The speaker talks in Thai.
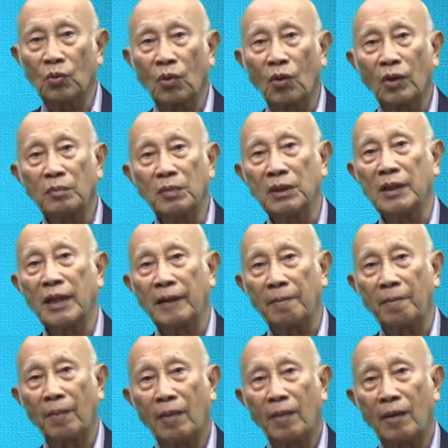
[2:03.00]
ร้อยเมื่อใด
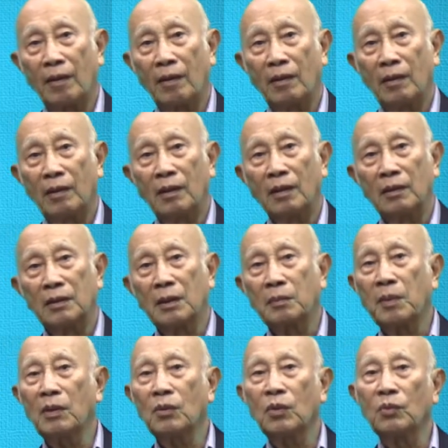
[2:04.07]
จะ
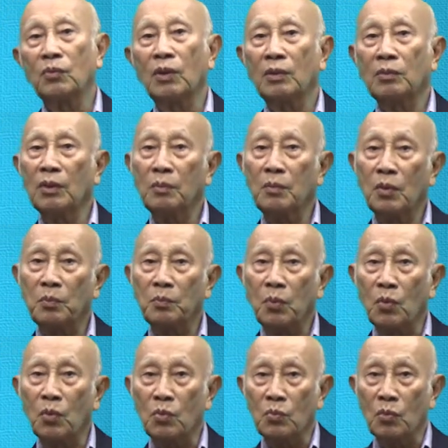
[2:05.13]
ปรากฏว่าระบบ
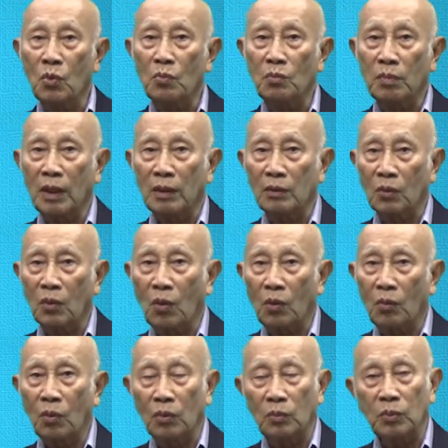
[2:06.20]
ภูมิคุ้มกันของ
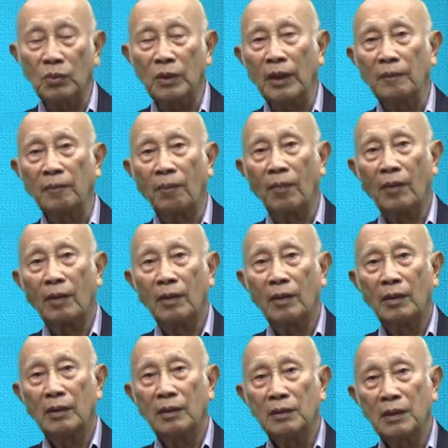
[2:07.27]
คนผู้นั้น
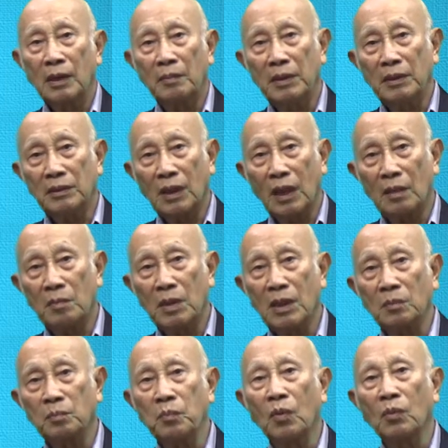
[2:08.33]
จะไม่สามาร
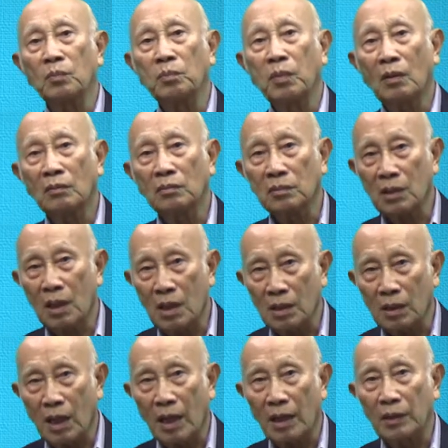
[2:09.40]
ถปกป้องร่าง
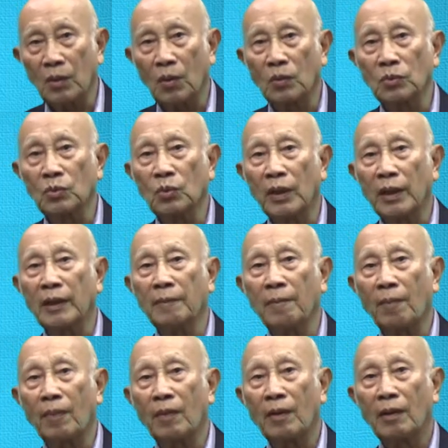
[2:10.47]
กายของตัวเอง
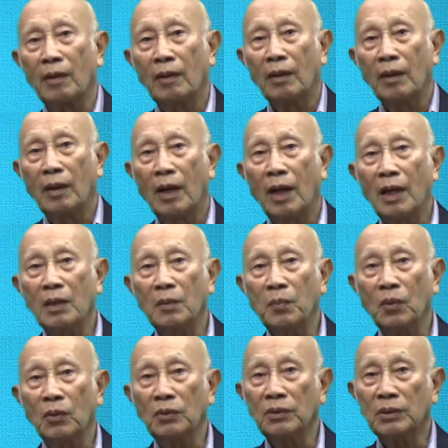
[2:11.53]
ให้
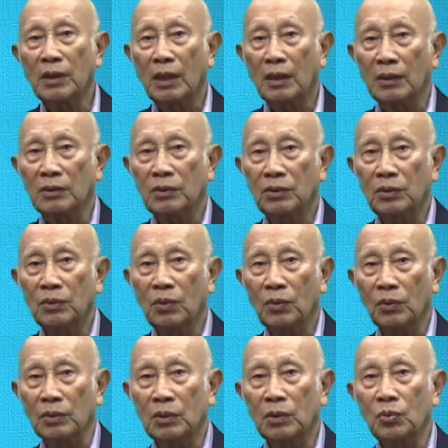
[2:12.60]
พ้นจากเชื้อโร
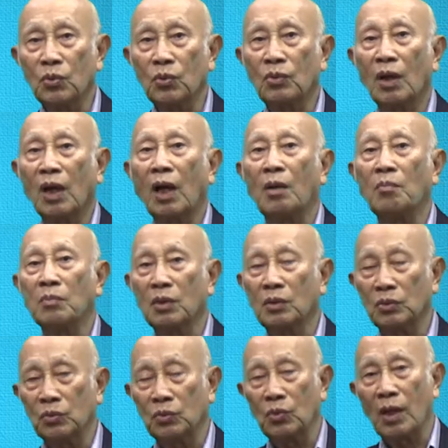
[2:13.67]
คที่รุกล้ำเข้า
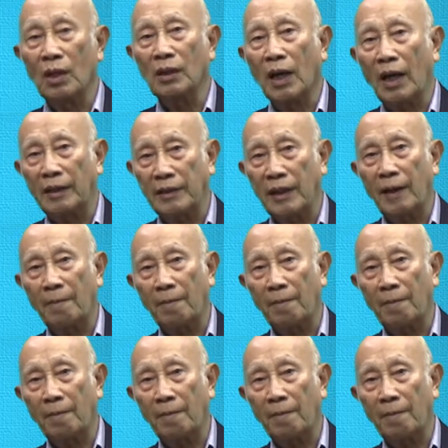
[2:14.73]
สู่ร่างกายได้